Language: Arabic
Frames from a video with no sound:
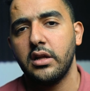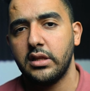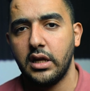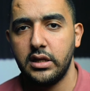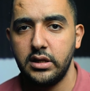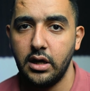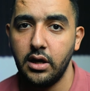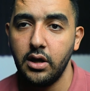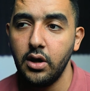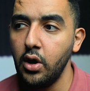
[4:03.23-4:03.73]
قناه
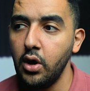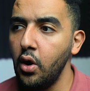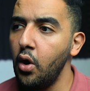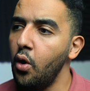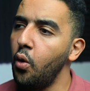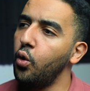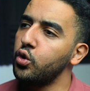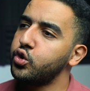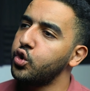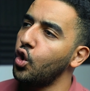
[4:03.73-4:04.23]
ثانيه
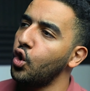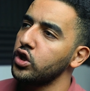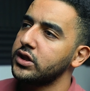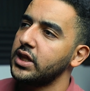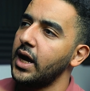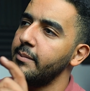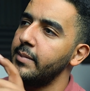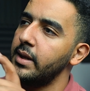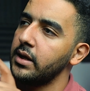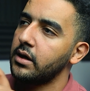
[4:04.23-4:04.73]
وتروح
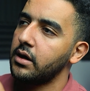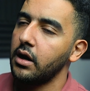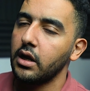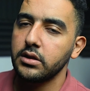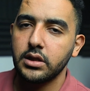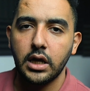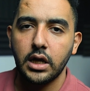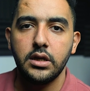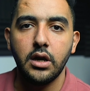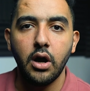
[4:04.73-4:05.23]
تعمل
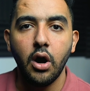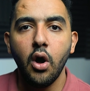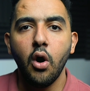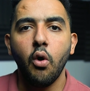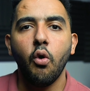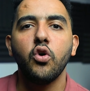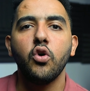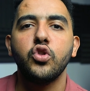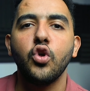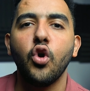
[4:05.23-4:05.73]
قناه تانية
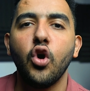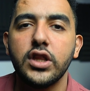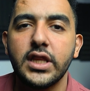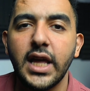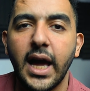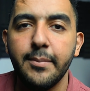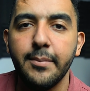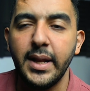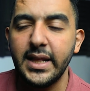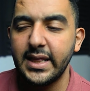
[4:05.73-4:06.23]
وتروح
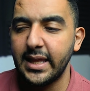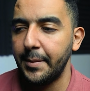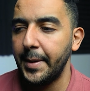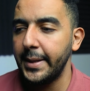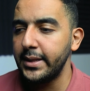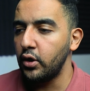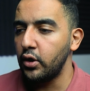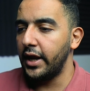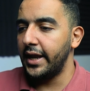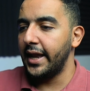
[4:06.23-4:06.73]
تعمل
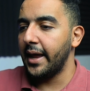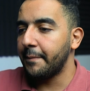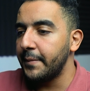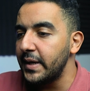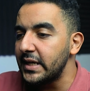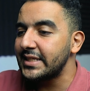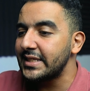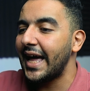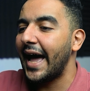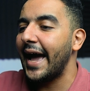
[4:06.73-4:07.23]
تبادل
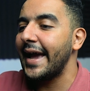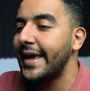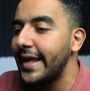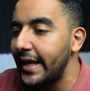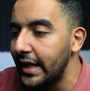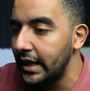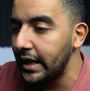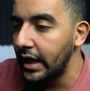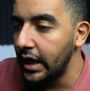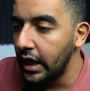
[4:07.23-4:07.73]
لانك
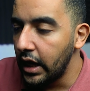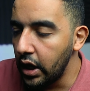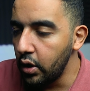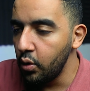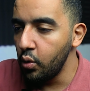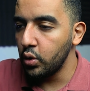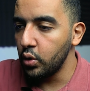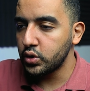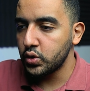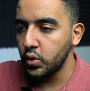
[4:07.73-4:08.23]
مستعجل
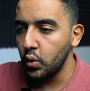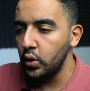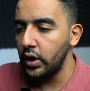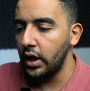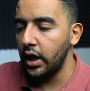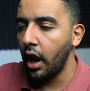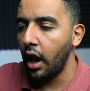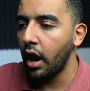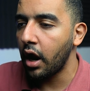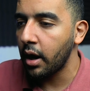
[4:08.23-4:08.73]

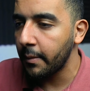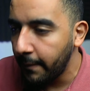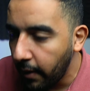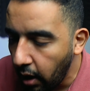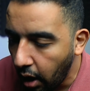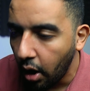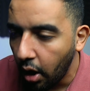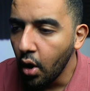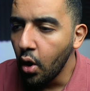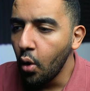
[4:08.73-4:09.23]
الوصول الى
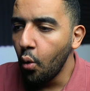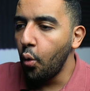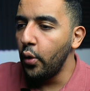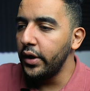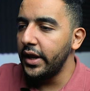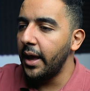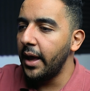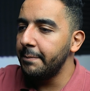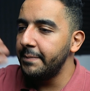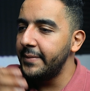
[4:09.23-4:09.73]
الارباح
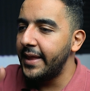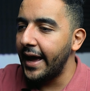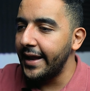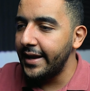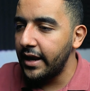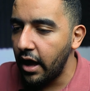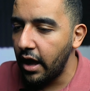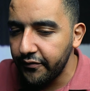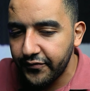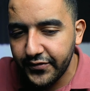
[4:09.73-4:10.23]

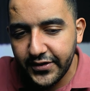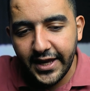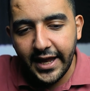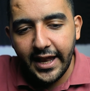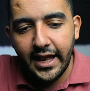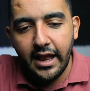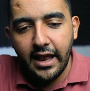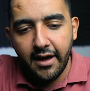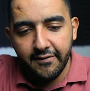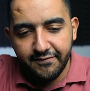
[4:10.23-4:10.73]
ونبدا نفس
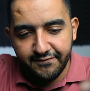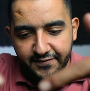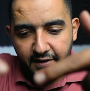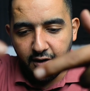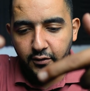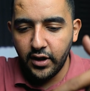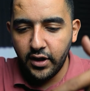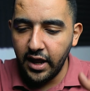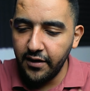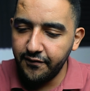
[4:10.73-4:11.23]

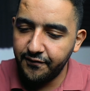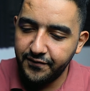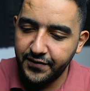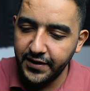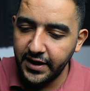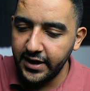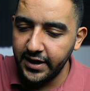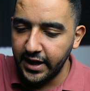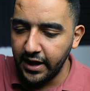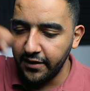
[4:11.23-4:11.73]
اللفه
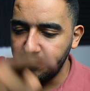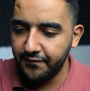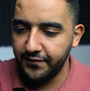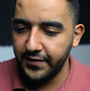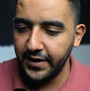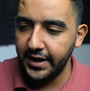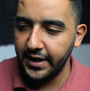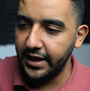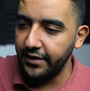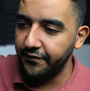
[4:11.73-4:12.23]
ولف
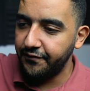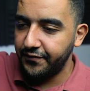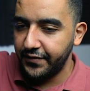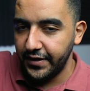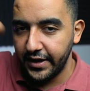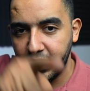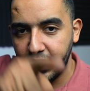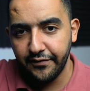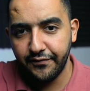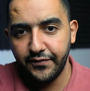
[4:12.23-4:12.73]
لف
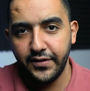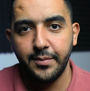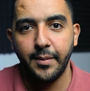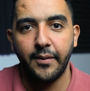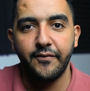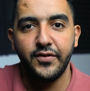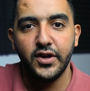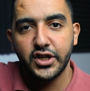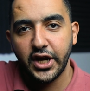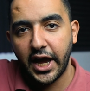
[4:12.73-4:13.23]
لف لف
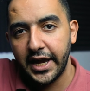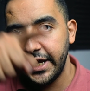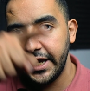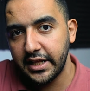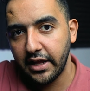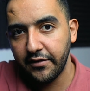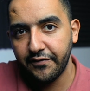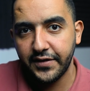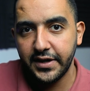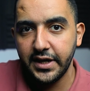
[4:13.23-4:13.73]
مفيش
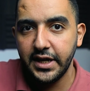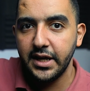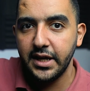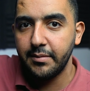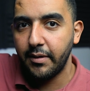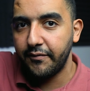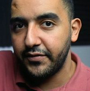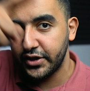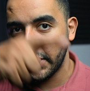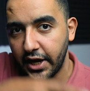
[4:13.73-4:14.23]
اي
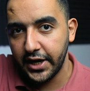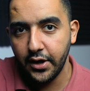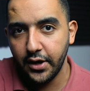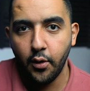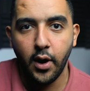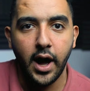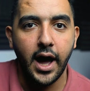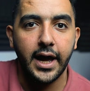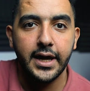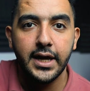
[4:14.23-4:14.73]
تفكير مفيش
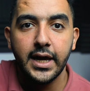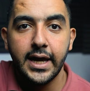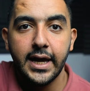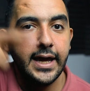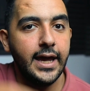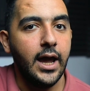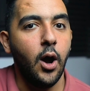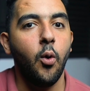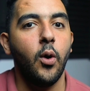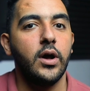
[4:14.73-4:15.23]
اي وعي
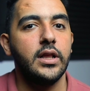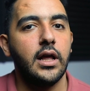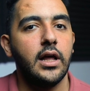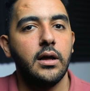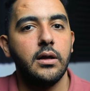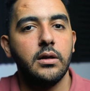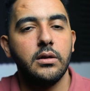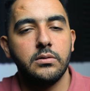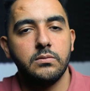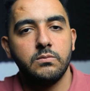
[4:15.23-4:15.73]
هو
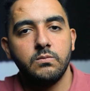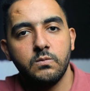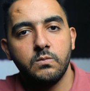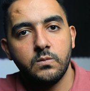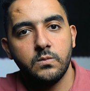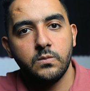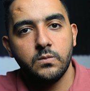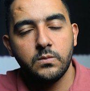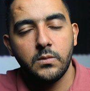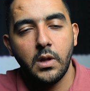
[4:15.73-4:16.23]
ده
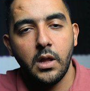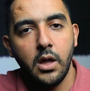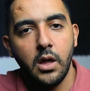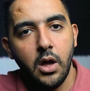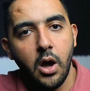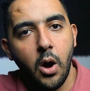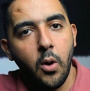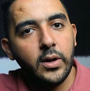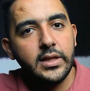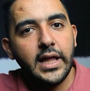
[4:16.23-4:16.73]

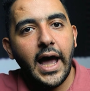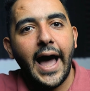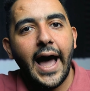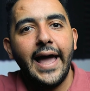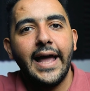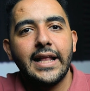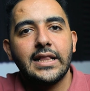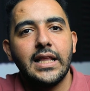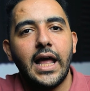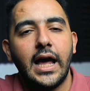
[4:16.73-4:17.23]
هو ده
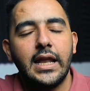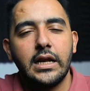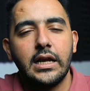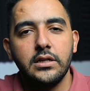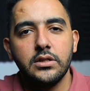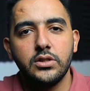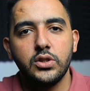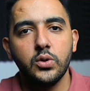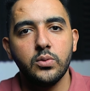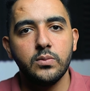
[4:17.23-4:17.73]
حياتنا على
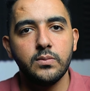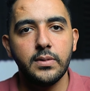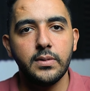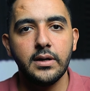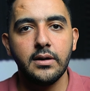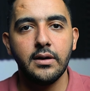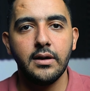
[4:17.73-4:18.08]
اليوتيوب